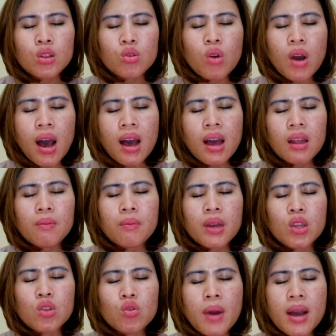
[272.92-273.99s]
Tuhan,
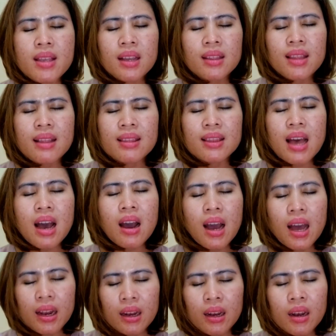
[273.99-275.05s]
begitu banyak
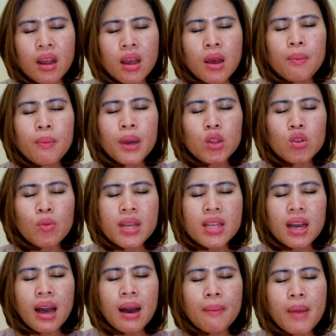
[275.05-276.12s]
tantangan, begitu
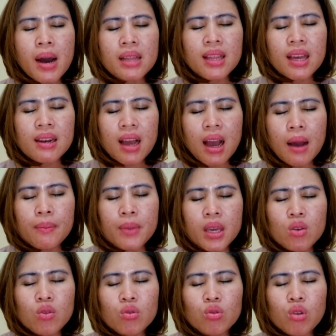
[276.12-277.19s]
banyak hambatan
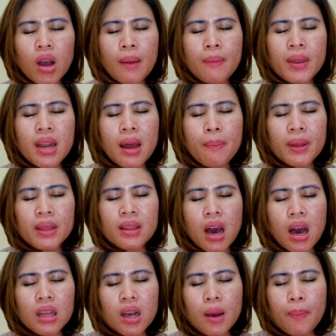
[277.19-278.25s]
kami untuk kami dapat
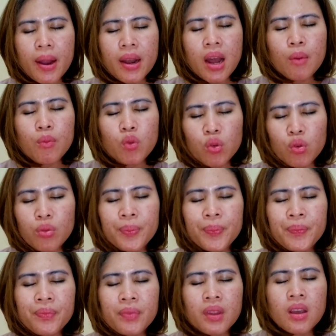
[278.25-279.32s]
taat kepadamu
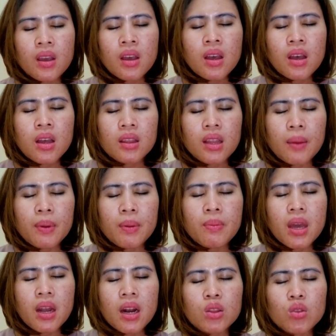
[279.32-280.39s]
tapi
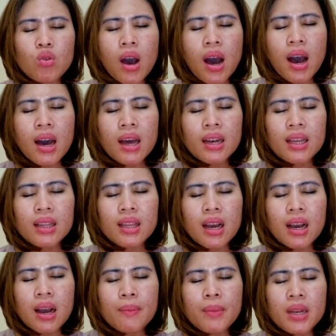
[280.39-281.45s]
biarlah Tuhan
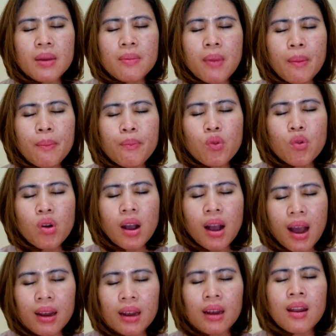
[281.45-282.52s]
ketika kami
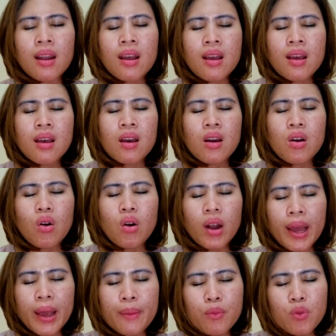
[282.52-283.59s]
dimampukan
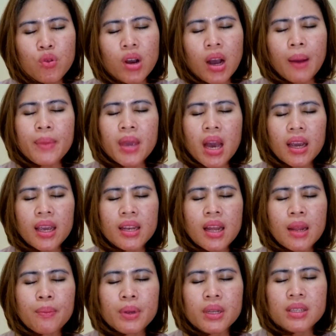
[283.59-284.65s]
olehmu, kami yakin
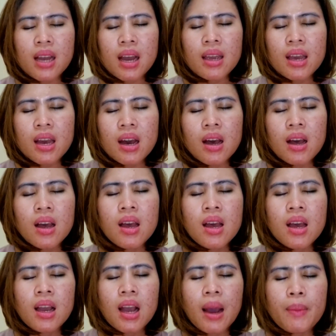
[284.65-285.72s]
dan percaya
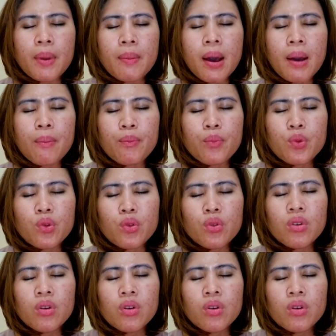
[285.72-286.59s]
kami mampu